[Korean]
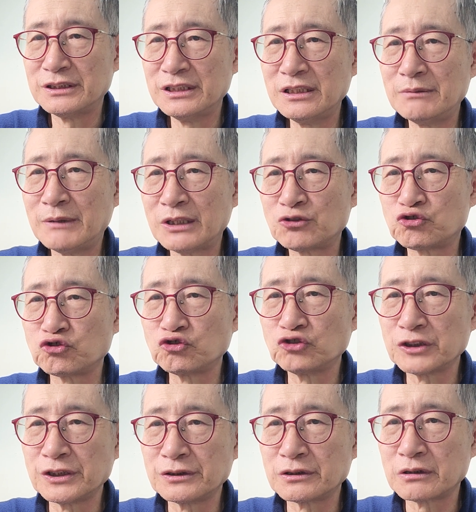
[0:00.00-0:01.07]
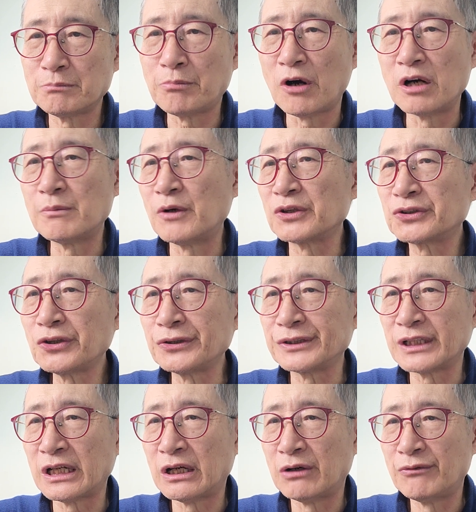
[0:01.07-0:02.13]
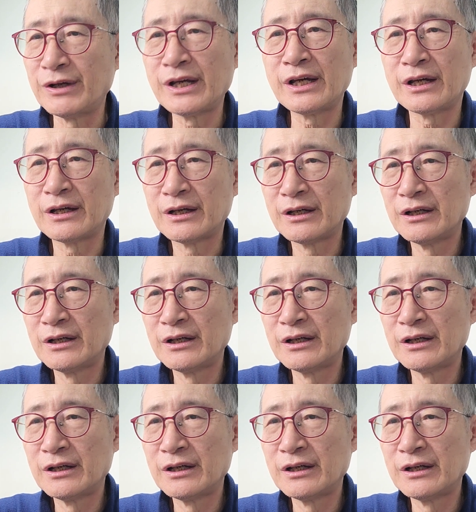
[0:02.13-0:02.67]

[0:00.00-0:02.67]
일반 중국인들은 벌벌 떤다. 왜?